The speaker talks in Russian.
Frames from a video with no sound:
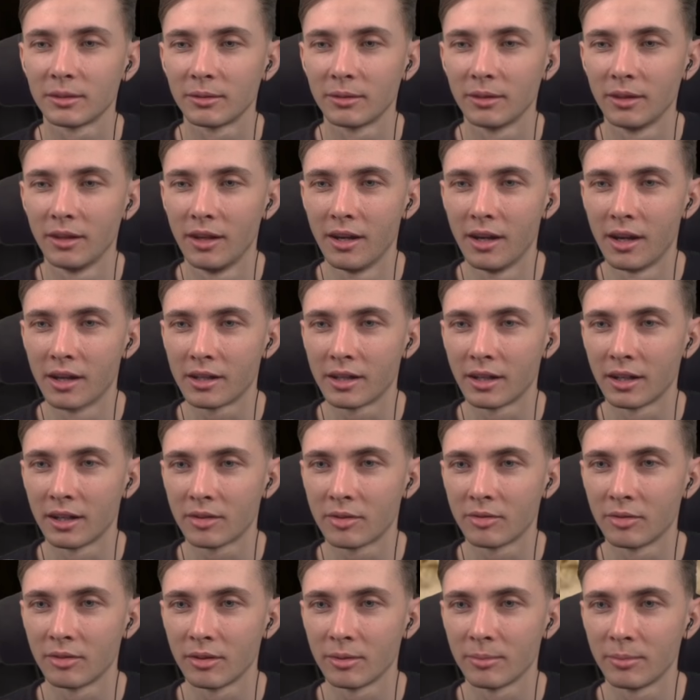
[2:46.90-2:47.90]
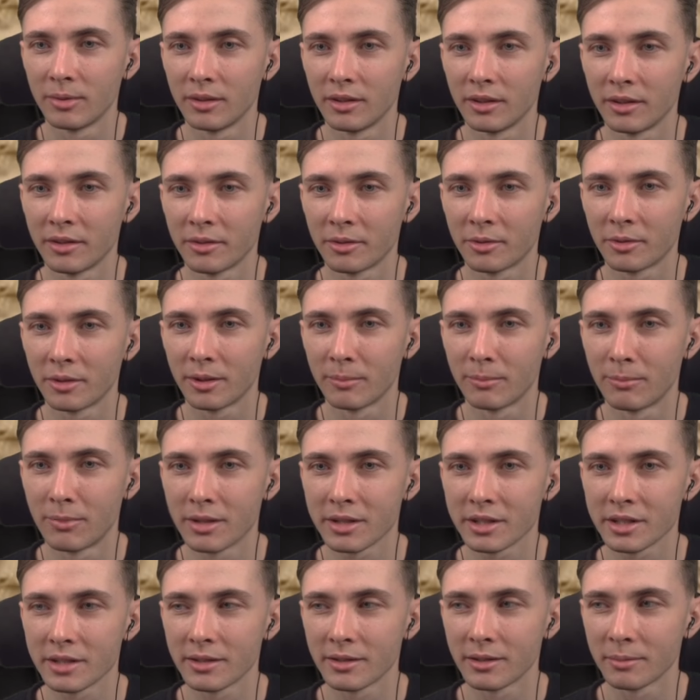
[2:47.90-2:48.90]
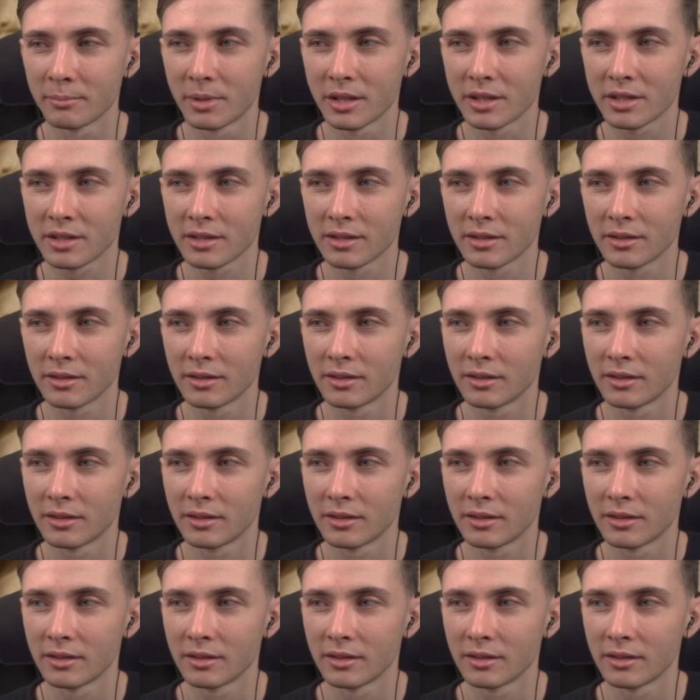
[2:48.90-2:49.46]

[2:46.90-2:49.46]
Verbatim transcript: Ля какой, бля, нихуя башня на башке.